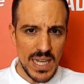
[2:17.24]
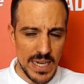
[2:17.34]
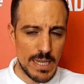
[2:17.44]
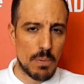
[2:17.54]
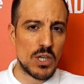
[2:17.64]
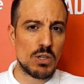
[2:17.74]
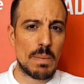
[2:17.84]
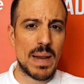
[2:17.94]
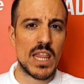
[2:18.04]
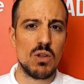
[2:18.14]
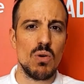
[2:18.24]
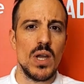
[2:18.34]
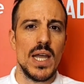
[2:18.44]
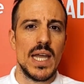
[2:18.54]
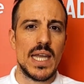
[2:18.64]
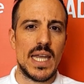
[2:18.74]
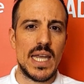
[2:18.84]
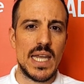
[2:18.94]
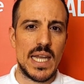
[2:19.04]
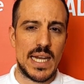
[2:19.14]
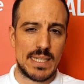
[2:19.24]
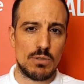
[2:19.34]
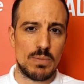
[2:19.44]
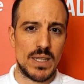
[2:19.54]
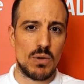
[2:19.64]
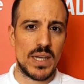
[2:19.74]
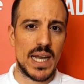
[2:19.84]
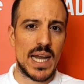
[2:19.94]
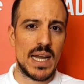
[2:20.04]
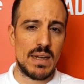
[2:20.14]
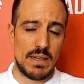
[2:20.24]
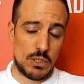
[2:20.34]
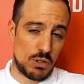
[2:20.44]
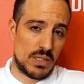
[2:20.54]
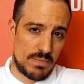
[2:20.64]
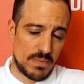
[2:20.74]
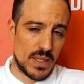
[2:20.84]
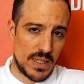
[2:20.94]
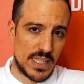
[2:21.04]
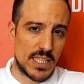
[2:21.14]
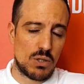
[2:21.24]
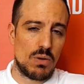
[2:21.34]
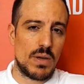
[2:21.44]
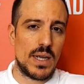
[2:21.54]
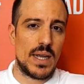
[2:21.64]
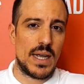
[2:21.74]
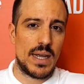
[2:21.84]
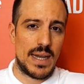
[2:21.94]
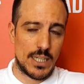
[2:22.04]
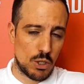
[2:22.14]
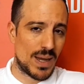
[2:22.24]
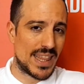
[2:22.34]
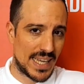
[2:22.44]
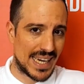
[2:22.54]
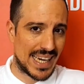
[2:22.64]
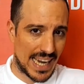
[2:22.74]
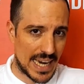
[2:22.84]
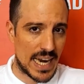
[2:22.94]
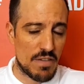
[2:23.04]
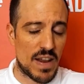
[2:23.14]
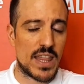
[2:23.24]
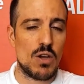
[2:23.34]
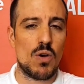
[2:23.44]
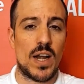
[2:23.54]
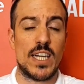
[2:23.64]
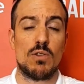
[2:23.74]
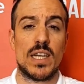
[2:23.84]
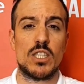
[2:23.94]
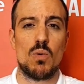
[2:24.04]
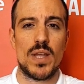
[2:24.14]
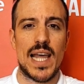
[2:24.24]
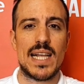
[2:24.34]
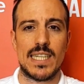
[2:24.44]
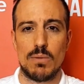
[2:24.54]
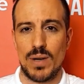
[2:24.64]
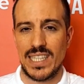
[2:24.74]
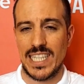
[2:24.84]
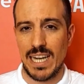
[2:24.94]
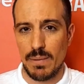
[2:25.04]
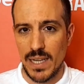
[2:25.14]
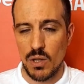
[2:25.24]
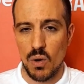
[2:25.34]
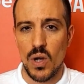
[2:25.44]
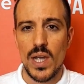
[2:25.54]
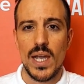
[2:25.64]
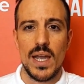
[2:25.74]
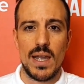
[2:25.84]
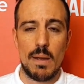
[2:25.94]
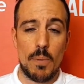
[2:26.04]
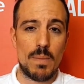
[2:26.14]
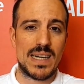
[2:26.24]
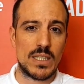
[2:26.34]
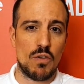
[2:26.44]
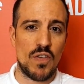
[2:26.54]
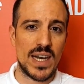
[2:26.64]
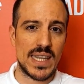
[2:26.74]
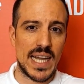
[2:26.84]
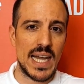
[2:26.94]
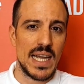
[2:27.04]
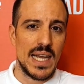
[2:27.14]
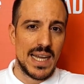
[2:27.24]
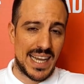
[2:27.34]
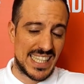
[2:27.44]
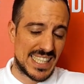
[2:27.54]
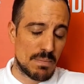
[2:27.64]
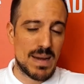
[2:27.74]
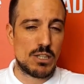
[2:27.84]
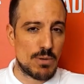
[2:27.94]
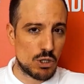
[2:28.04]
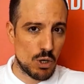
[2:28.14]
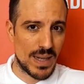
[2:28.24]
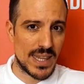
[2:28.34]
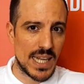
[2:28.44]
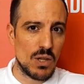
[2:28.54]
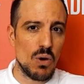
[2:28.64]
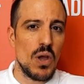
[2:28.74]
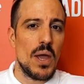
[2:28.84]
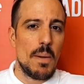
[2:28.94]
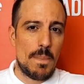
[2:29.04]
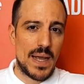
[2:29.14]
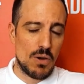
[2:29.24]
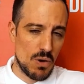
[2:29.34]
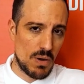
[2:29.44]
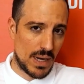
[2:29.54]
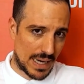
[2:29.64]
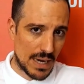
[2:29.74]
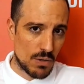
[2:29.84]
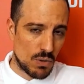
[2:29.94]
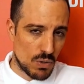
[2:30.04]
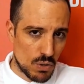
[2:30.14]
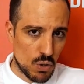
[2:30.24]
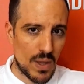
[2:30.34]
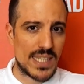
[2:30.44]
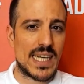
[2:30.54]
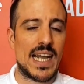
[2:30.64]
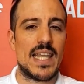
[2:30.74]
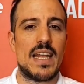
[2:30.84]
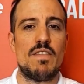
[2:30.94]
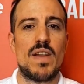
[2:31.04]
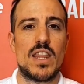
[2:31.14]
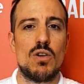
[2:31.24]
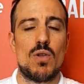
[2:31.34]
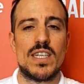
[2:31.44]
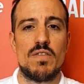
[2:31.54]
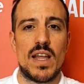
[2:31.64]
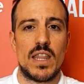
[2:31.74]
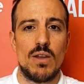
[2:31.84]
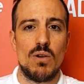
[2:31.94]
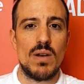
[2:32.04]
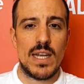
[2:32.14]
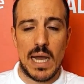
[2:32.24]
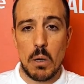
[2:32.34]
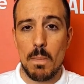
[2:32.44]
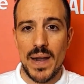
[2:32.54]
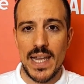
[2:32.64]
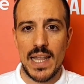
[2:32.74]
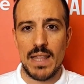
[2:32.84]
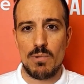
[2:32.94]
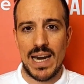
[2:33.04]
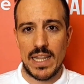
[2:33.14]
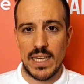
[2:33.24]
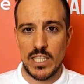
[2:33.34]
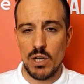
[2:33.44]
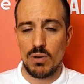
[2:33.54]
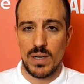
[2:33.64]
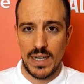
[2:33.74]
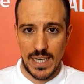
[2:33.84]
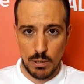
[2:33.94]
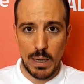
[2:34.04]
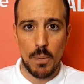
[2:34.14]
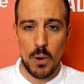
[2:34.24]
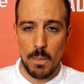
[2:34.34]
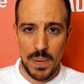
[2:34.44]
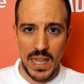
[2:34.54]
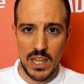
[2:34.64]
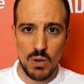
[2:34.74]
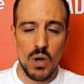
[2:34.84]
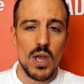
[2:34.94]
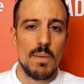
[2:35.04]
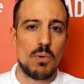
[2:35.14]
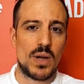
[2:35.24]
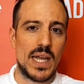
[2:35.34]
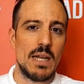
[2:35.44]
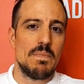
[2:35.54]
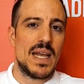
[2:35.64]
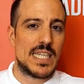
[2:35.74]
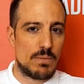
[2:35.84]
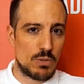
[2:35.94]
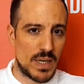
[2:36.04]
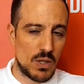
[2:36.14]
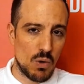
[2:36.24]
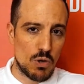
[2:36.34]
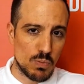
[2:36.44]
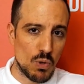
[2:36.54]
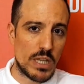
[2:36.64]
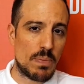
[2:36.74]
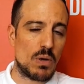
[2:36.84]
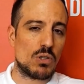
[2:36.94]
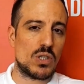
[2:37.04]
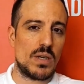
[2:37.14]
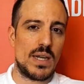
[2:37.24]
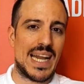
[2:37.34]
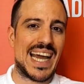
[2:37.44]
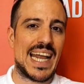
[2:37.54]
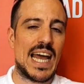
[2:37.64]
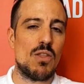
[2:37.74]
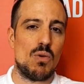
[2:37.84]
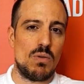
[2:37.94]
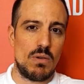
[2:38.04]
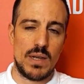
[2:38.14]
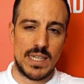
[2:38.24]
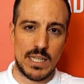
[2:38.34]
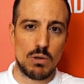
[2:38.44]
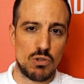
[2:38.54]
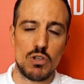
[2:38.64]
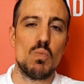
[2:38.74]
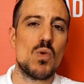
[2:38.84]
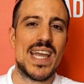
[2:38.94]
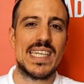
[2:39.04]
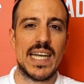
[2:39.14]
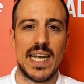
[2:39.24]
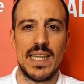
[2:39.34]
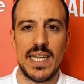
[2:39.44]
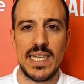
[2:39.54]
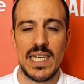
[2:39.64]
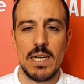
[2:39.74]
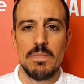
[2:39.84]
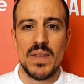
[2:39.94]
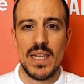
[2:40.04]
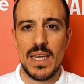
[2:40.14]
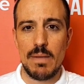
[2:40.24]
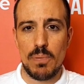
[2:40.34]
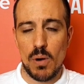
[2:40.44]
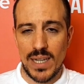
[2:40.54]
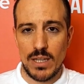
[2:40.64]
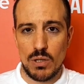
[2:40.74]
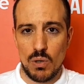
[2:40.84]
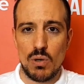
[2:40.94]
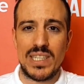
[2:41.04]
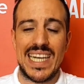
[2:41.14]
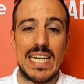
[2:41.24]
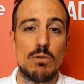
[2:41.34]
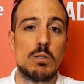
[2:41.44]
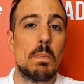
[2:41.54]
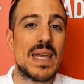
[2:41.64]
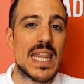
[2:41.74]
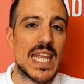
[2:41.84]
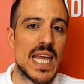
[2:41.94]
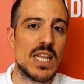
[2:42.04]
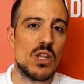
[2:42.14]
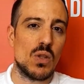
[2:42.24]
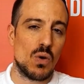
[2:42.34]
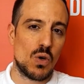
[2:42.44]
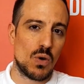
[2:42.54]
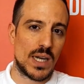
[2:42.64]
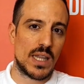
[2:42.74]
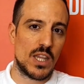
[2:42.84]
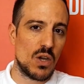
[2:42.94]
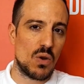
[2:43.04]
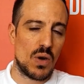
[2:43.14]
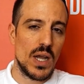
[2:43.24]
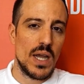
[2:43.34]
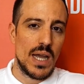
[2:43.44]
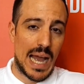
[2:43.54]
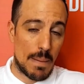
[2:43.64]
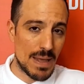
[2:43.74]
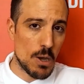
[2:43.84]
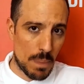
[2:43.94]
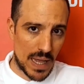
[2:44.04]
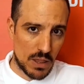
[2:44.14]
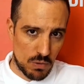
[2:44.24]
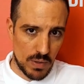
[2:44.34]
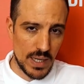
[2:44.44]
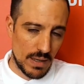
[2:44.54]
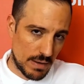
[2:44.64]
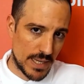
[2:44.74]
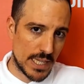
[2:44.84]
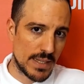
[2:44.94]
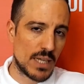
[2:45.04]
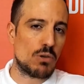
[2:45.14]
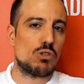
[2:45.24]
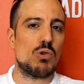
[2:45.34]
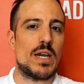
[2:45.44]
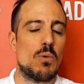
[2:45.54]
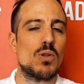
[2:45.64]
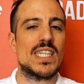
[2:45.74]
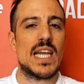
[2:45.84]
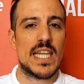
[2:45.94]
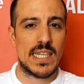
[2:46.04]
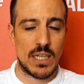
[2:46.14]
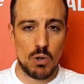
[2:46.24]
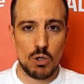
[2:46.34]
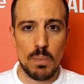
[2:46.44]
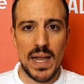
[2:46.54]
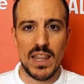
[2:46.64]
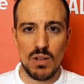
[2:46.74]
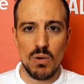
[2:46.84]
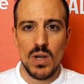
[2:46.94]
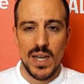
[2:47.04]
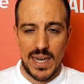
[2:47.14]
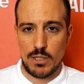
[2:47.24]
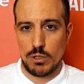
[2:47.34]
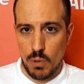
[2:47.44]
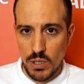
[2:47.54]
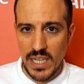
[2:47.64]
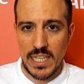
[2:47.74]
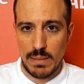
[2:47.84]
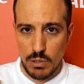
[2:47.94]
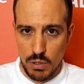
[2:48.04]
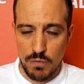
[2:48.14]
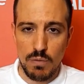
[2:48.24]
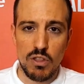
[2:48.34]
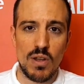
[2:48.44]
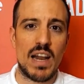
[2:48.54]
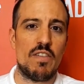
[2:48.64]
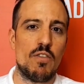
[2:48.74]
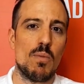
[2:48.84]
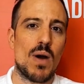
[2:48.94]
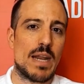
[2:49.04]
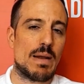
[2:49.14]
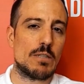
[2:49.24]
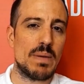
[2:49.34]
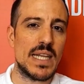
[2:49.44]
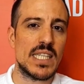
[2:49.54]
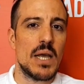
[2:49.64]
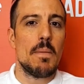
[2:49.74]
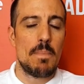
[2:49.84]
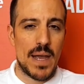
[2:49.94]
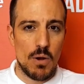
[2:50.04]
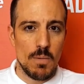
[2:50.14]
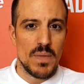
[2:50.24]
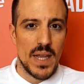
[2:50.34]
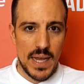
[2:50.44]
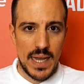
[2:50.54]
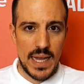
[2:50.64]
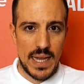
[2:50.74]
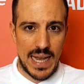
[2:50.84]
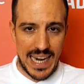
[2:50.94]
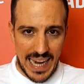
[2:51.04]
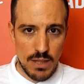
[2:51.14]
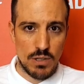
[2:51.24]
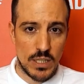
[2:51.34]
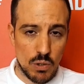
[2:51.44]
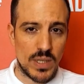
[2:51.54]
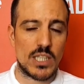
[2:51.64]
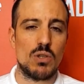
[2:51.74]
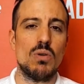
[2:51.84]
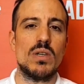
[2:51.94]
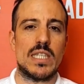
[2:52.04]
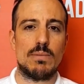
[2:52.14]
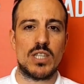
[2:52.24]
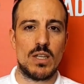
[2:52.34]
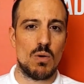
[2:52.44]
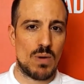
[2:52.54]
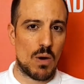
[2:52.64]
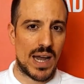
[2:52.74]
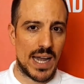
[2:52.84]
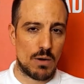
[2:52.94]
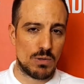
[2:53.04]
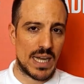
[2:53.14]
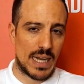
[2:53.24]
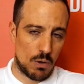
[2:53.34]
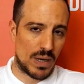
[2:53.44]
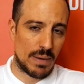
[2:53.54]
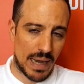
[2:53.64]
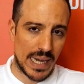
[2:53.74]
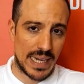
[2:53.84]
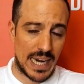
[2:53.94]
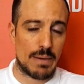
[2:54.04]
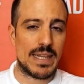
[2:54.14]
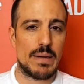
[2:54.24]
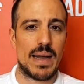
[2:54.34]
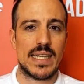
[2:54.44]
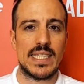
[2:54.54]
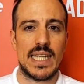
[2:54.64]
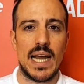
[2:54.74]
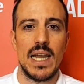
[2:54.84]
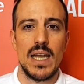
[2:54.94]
y depósitos a plazo y estamos viendo ya, esto es, insisto, eh, esto va a hacer caer la inflación con casi toda seguridad, salvo que siga habiendo eh, problemas de oferta que se están más o menos solventando, pero eh, claro, toda esta caída de la inflación o desinflación irá acompañada de una recesión. Y esto hay que ponerlo en precio, porque seguimos viendo unos múltiplos en agregado en Estados Unidos muy exigentes y por lo tanto seguimos pidiendo corrección a medio plazo, ¿eh? evidentemente con sus rebotes alcistas de corto plazo, esto es bolsa, ya sabemos cómo funciona, el FOMO, Animal Spirits, pero eh, alejándonos de todo esto, seguimos teniendo una hoja de ruta creo que claramente bajista